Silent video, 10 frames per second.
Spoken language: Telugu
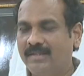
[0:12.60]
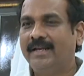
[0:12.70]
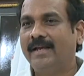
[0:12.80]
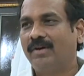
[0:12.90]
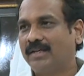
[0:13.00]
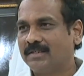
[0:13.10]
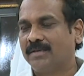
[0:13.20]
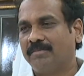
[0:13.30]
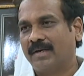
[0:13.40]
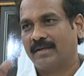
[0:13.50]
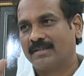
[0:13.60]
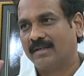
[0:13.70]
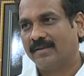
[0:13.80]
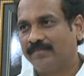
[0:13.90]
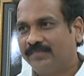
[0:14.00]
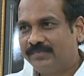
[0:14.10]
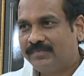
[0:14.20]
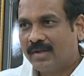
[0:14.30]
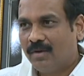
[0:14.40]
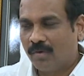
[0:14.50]
దీన్ని ఏమంటారో చెప్పమనండి అసలు
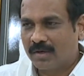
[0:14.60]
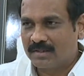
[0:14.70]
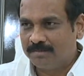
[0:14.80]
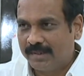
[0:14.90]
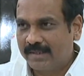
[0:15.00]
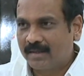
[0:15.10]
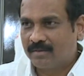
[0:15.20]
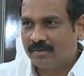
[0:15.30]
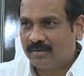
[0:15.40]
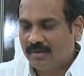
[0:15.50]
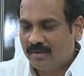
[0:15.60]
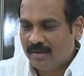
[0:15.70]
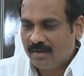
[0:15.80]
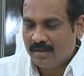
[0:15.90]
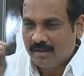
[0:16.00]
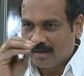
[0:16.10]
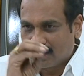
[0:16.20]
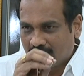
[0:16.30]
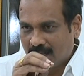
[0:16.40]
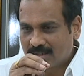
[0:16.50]
ఒక స్పీకరు
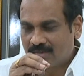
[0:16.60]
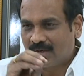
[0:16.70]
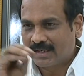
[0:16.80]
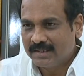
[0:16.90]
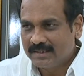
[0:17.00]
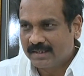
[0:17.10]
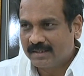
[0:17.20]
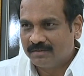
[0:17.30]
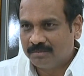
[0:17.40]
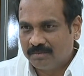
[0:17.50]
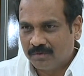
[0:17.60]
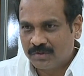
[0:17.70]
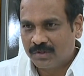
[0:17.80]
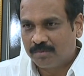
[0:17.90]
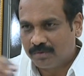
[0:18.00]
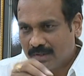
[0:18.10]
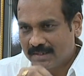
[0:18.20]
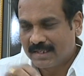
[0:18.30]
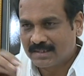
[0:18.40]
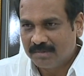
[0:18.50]
రాష్ట్రం అక్కడి నుంచి ఇక్కడికి వచ్చినప్పుడు
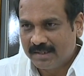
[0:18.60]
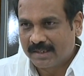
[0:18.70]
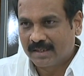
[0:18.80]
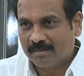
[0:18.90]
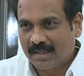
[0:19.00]
లేకపోతే అసెంబ్లీని ఇక్కడికి